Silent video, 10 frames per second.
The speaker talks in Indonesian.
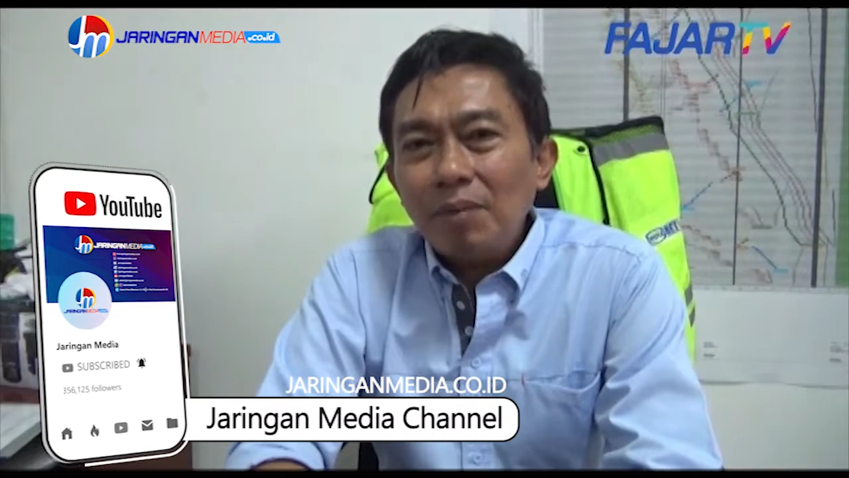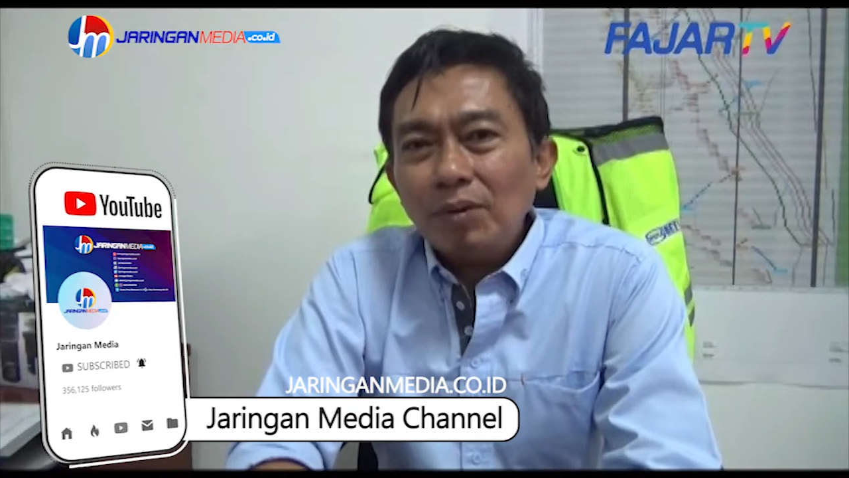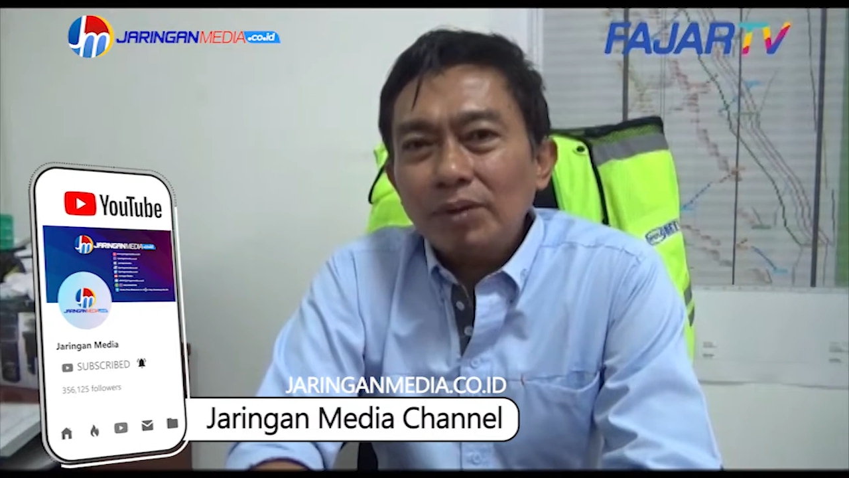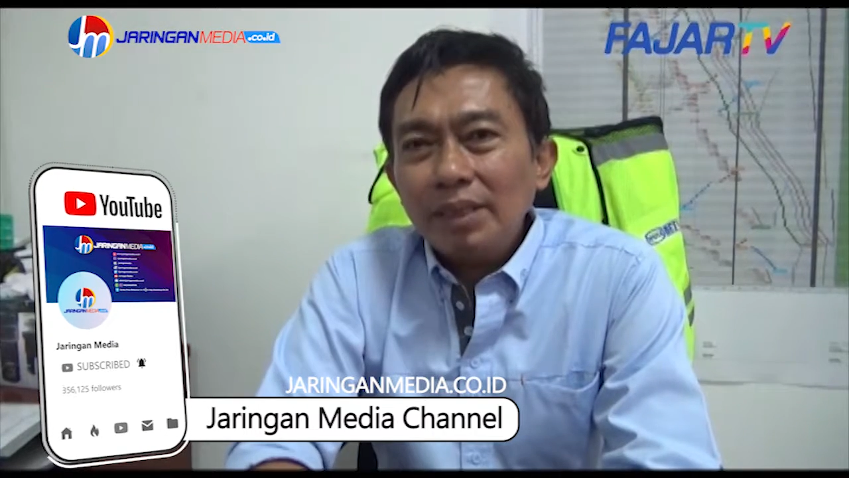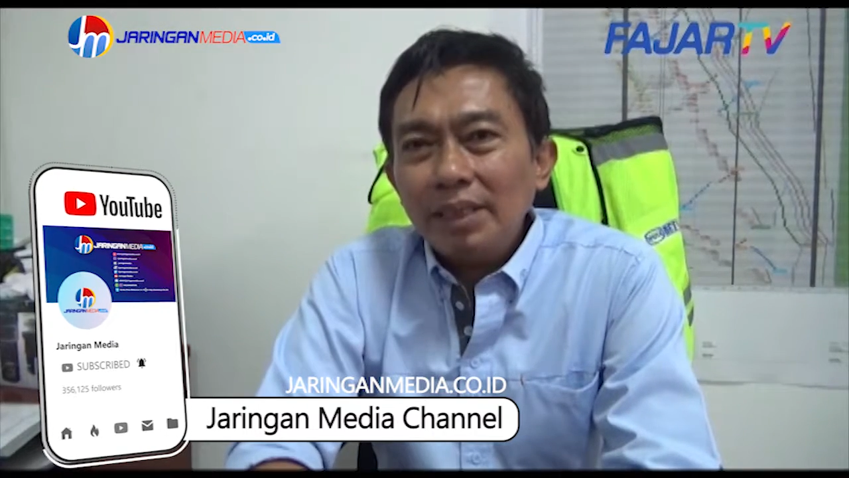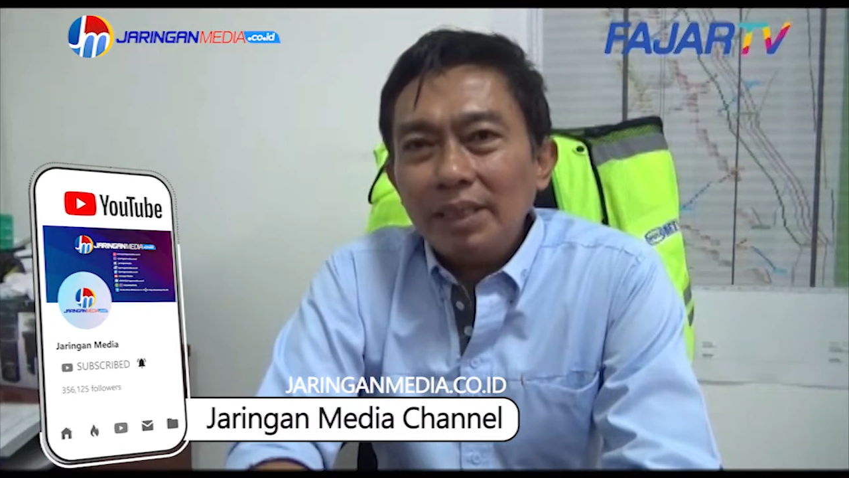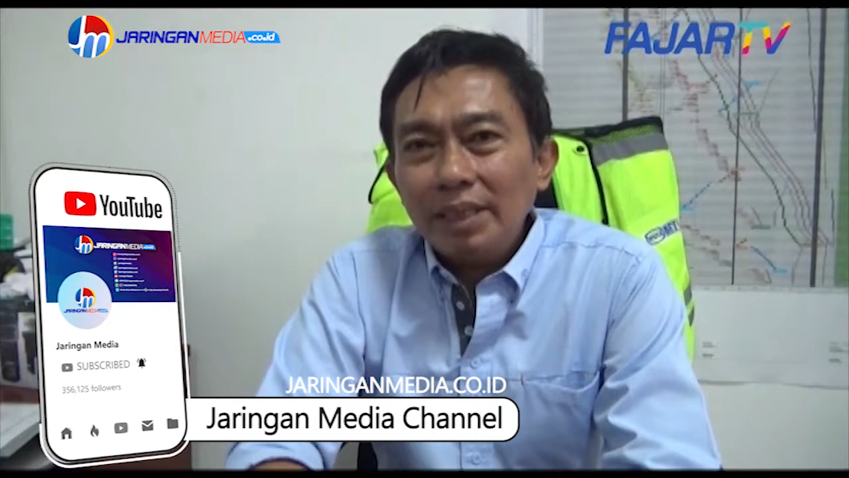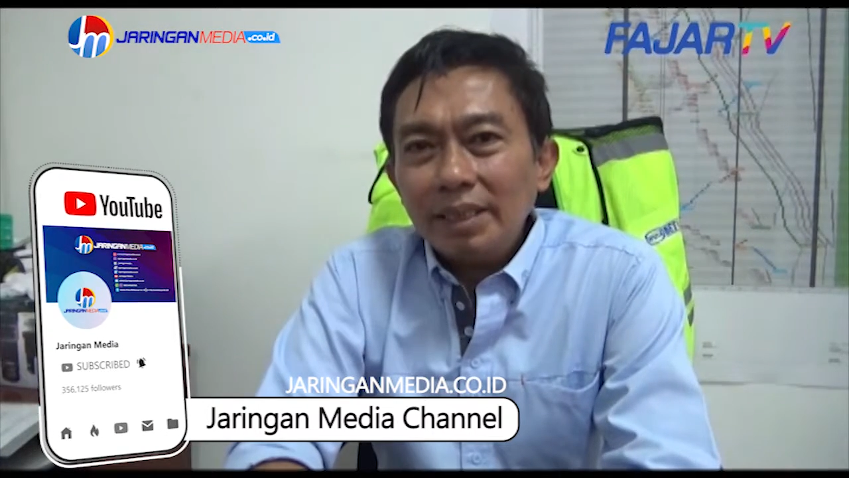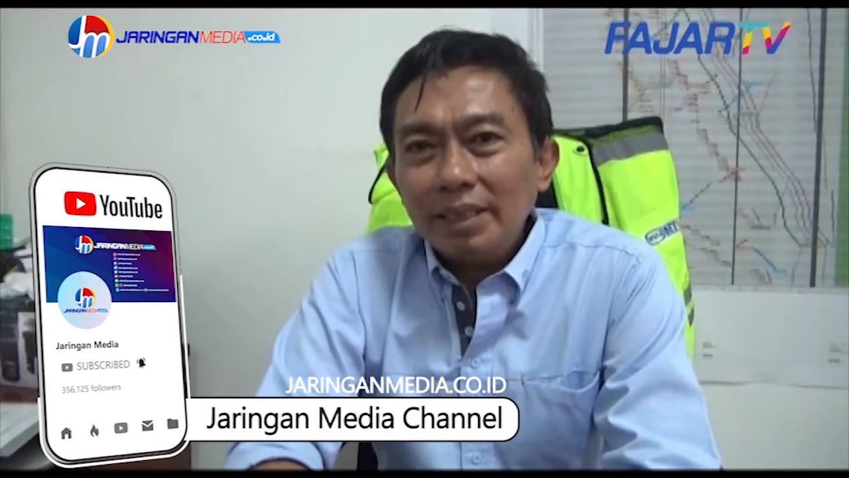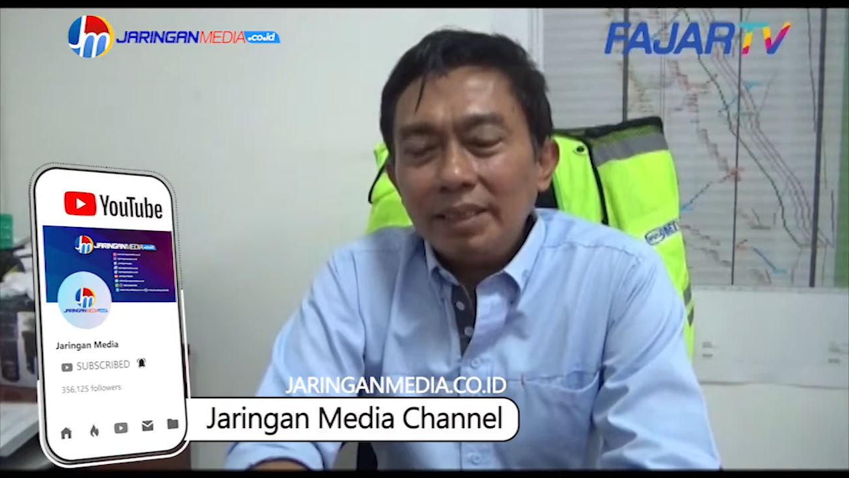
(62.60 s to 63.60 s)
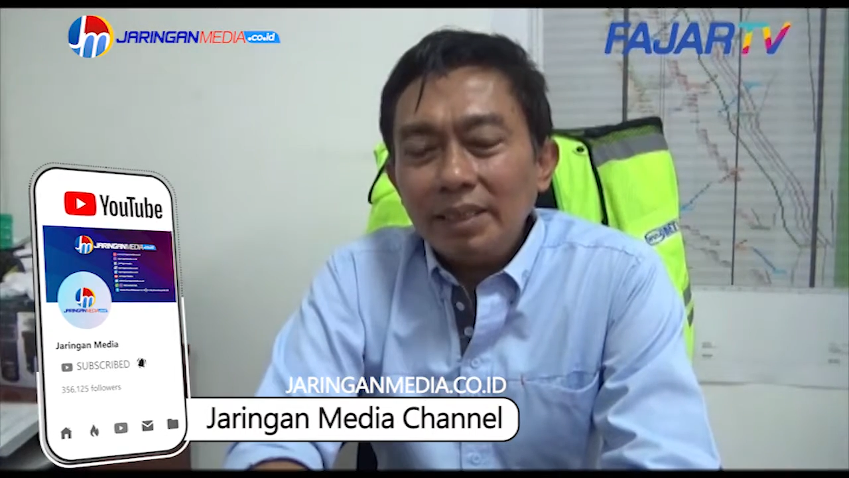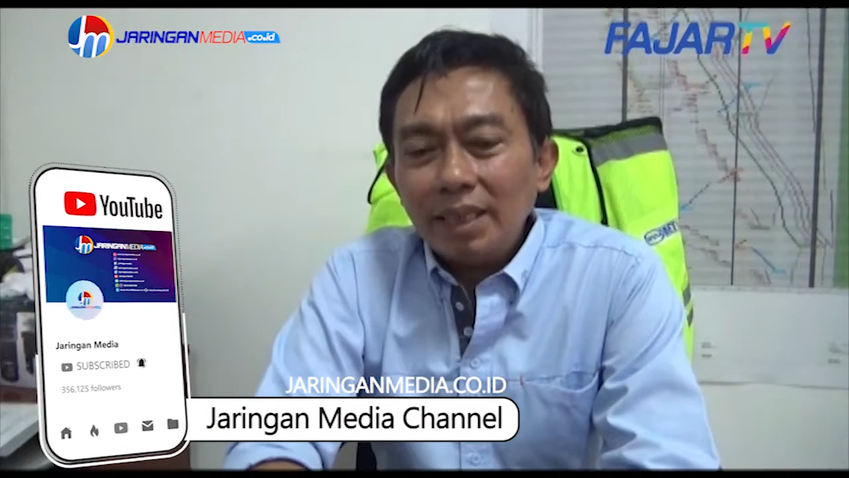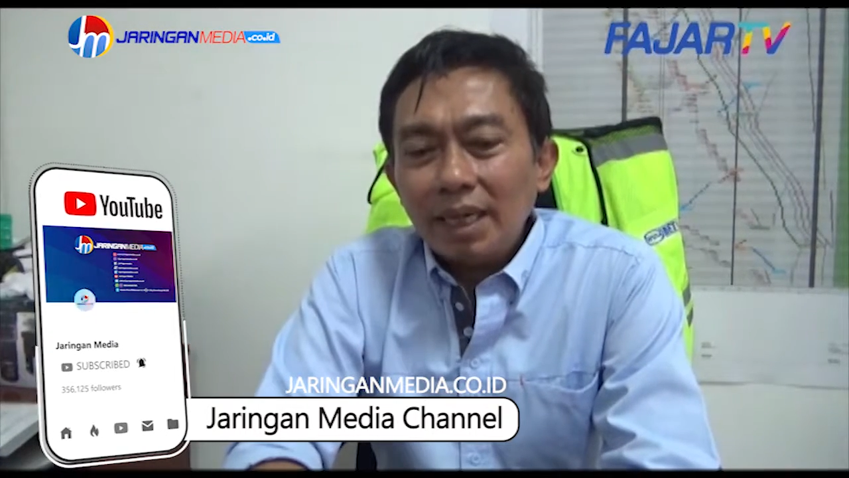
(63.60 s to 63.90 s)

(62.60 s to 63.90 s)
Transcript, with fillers: box girder di